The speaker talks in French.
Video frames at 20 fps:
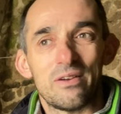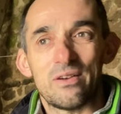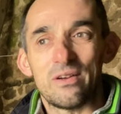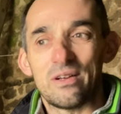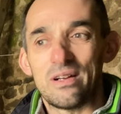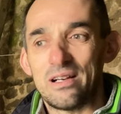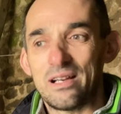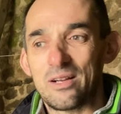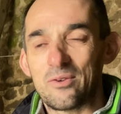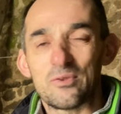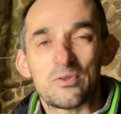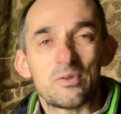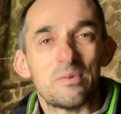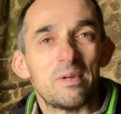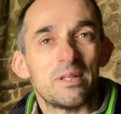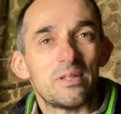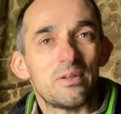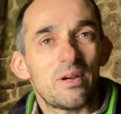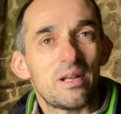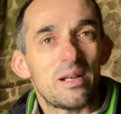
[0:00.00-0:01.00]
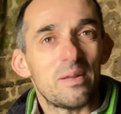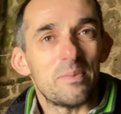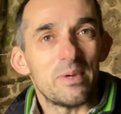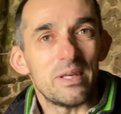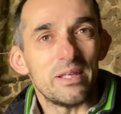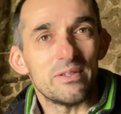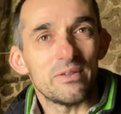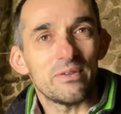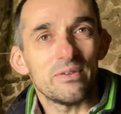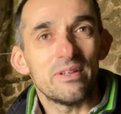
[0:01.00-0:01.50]
les consommateurs et les
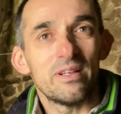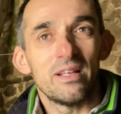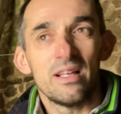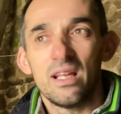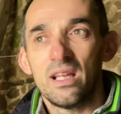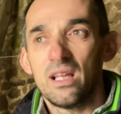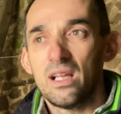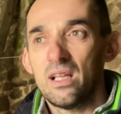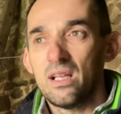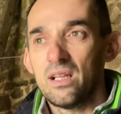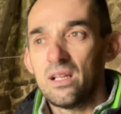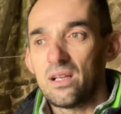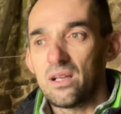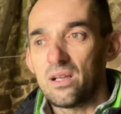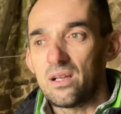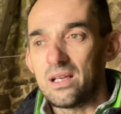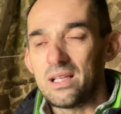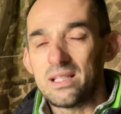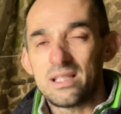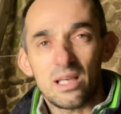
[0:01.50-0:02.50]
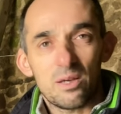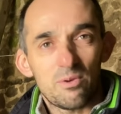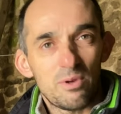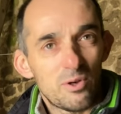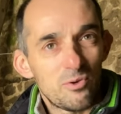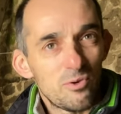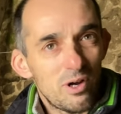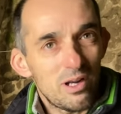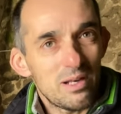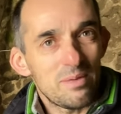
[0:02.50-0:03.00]
paysans. Les circuits
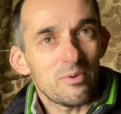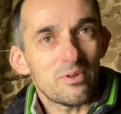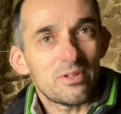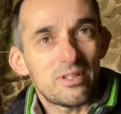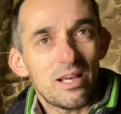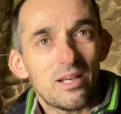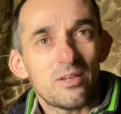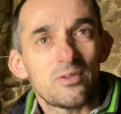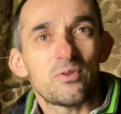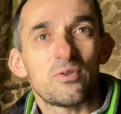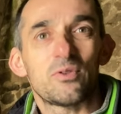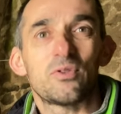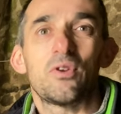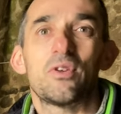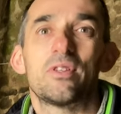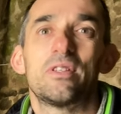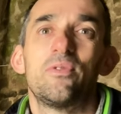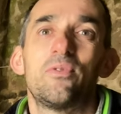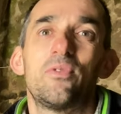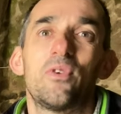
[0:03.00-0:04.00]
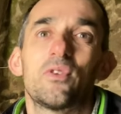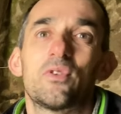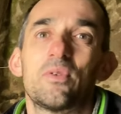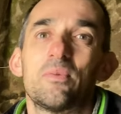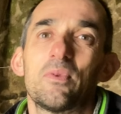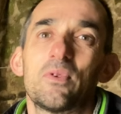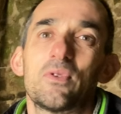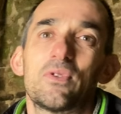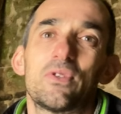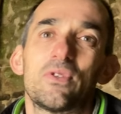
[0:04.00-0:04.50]
courts alimentaires sont sortis
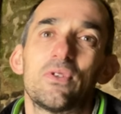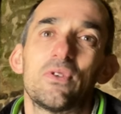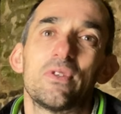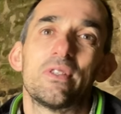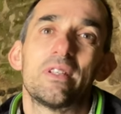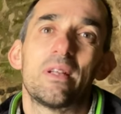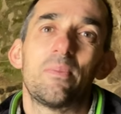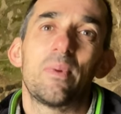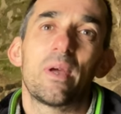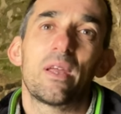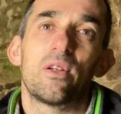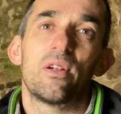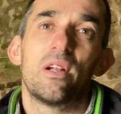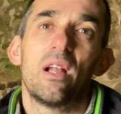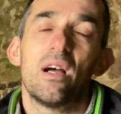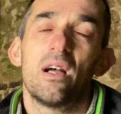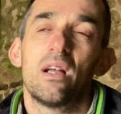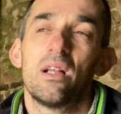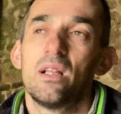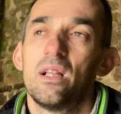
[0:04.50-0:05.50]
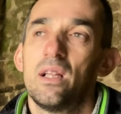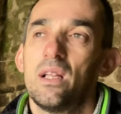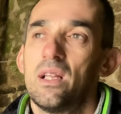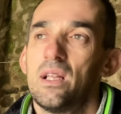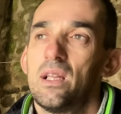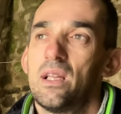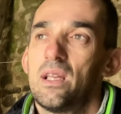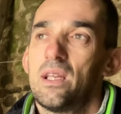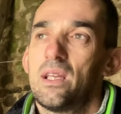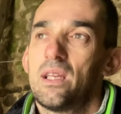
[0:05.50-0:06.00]
fortement de cette période-là.
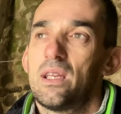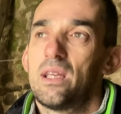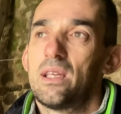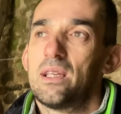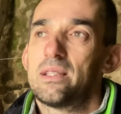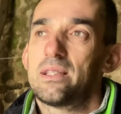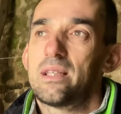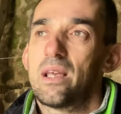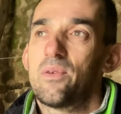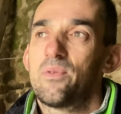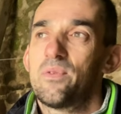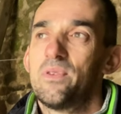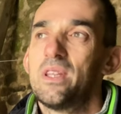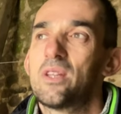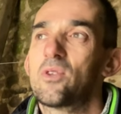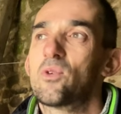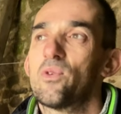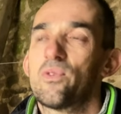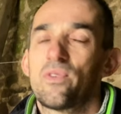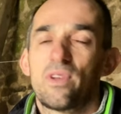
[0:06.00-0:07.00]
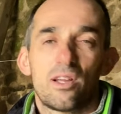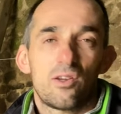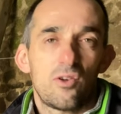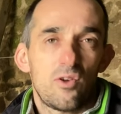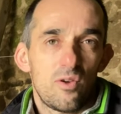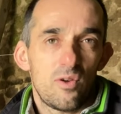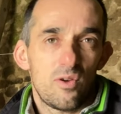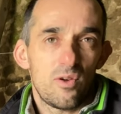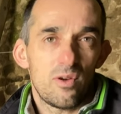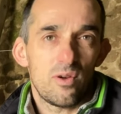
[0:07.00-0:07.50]
Et ça a fini de
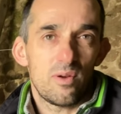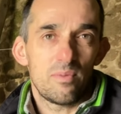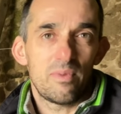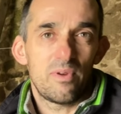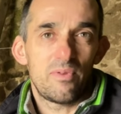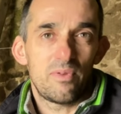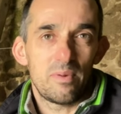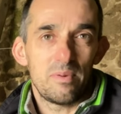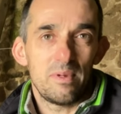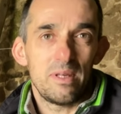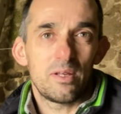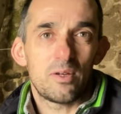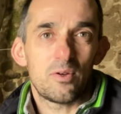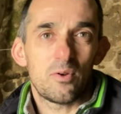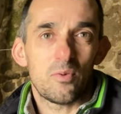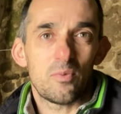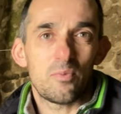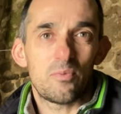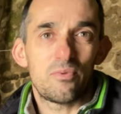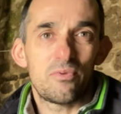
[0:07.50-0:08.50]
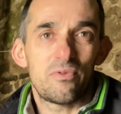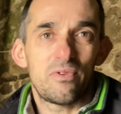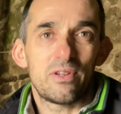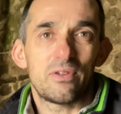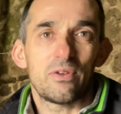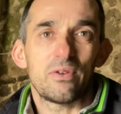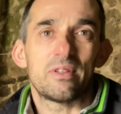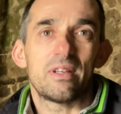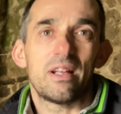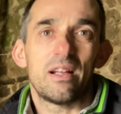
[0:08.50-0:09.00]
convaincre ma famille qu'on pouvait
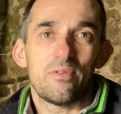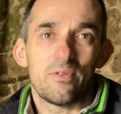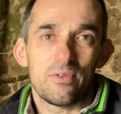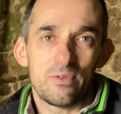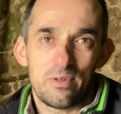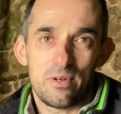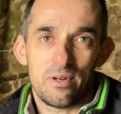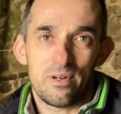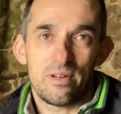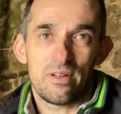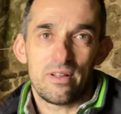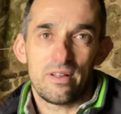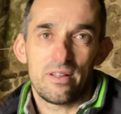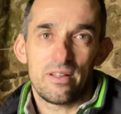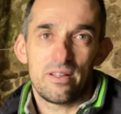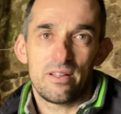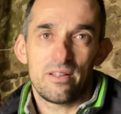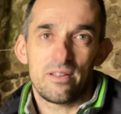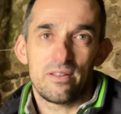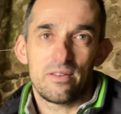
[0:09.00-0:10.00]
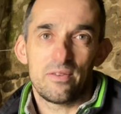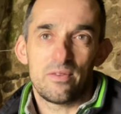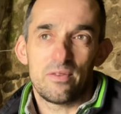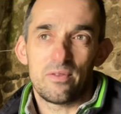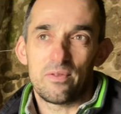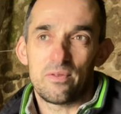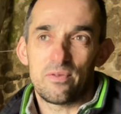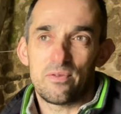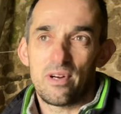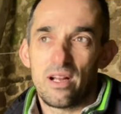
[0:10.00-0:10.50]
tenter l'aventure.
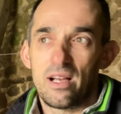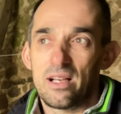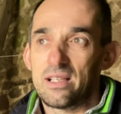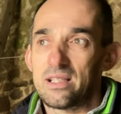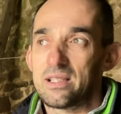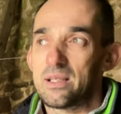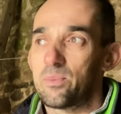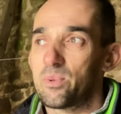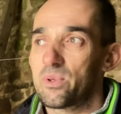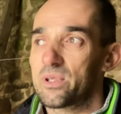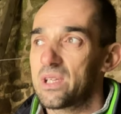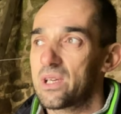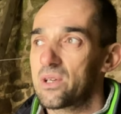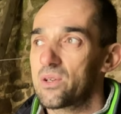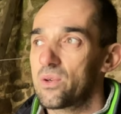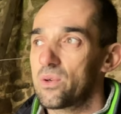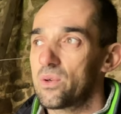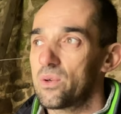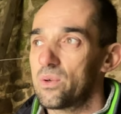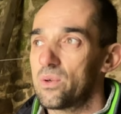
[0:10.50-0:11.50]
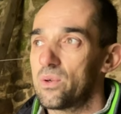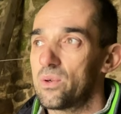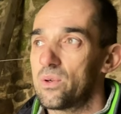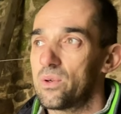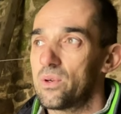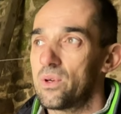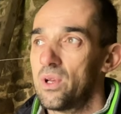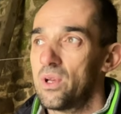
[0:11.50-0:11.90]
voilà, et c'est pour ça que